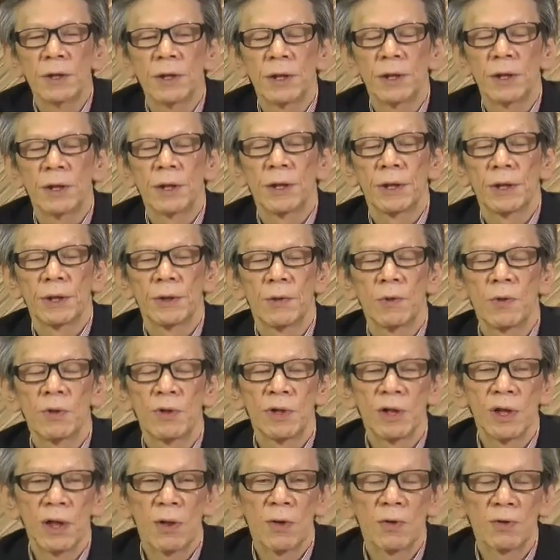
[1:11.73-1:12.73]
えー、
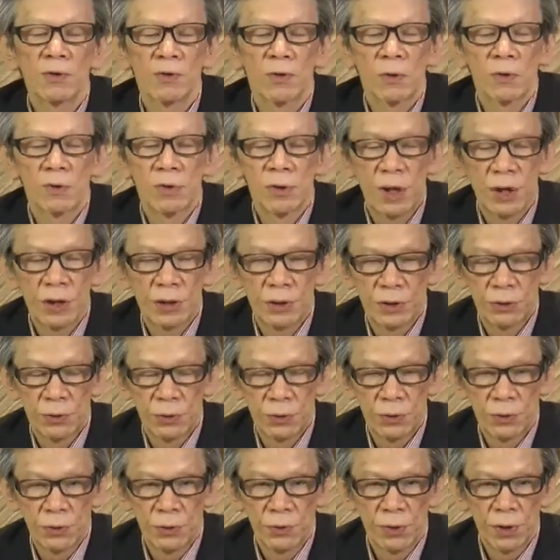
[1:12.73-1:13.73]
沖縄を直撃す
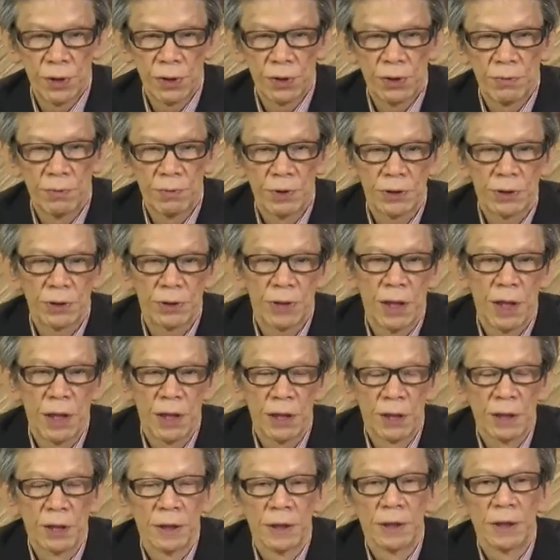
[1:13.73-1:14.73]
ると言われてます
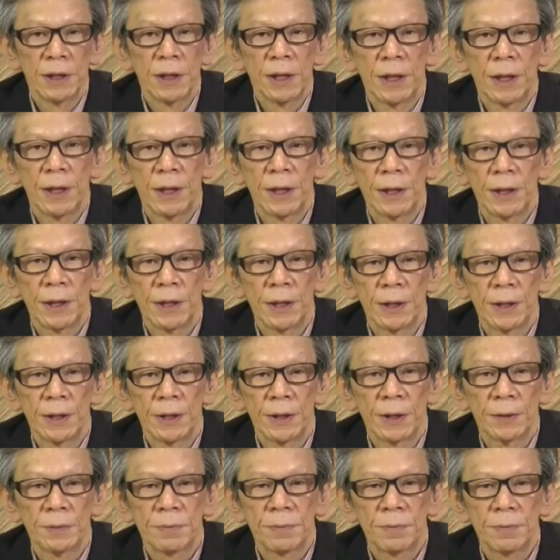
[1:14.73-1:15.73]
が、
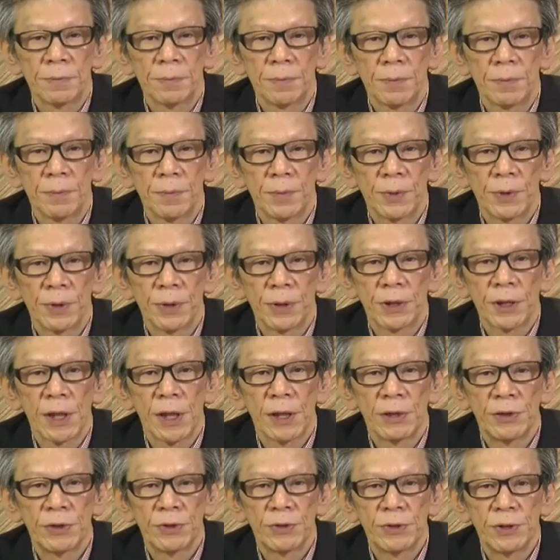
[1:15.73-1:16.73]
えー、
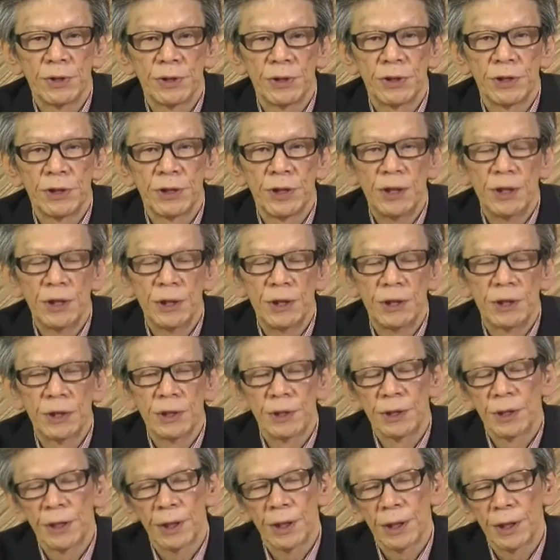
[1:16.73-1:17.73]
30日に、
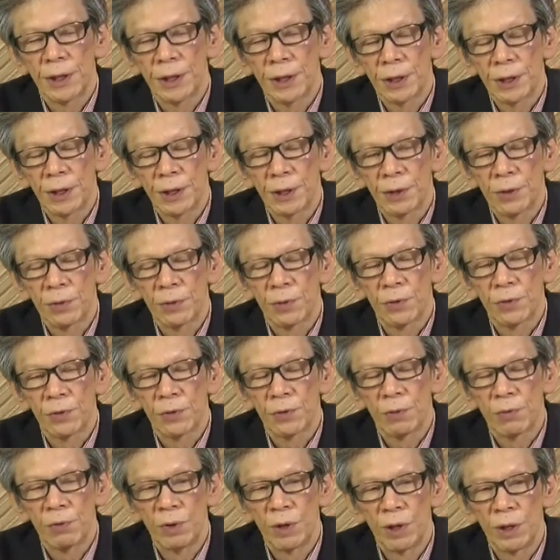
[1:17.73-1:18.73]
えー、投
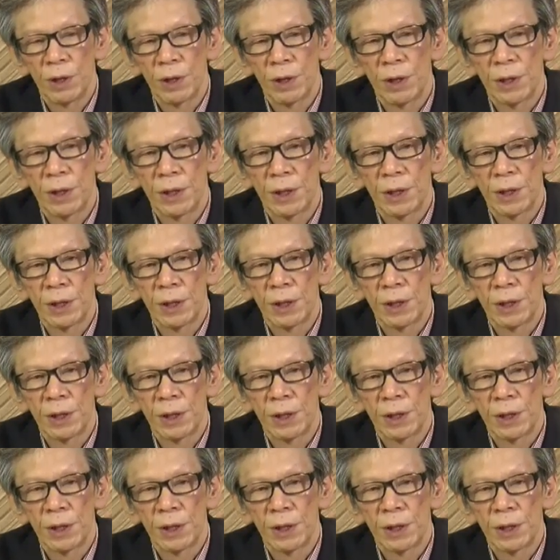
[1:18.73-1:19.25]
票日